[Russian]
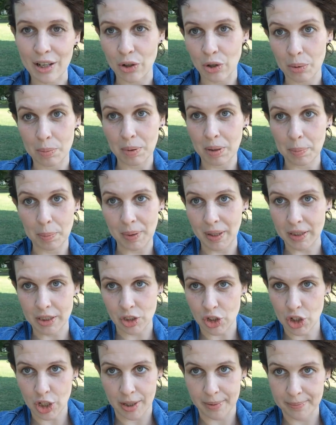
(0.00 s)
какое было
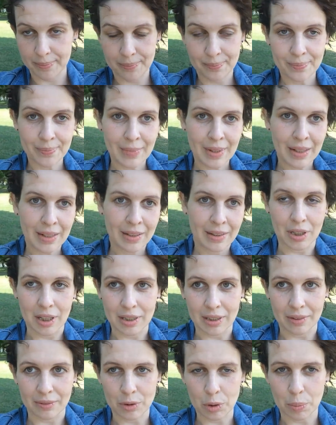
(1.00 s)
платьишко
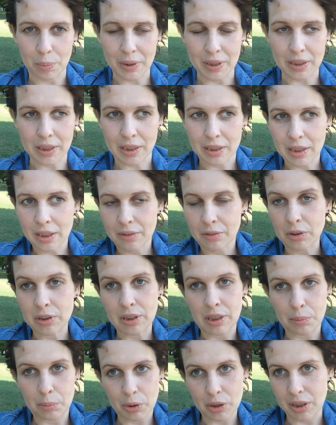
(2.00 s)
как там все происходило. Вот
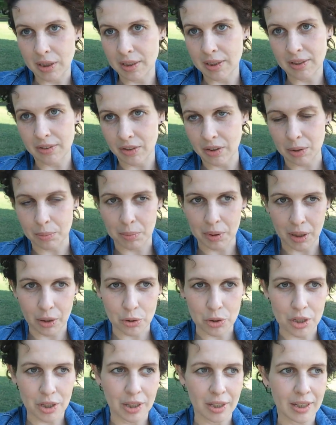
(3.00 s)
церемония действительно была
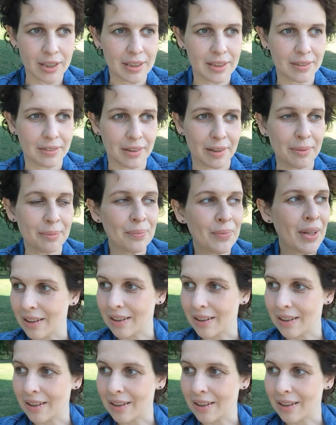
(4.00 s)
очень красивая.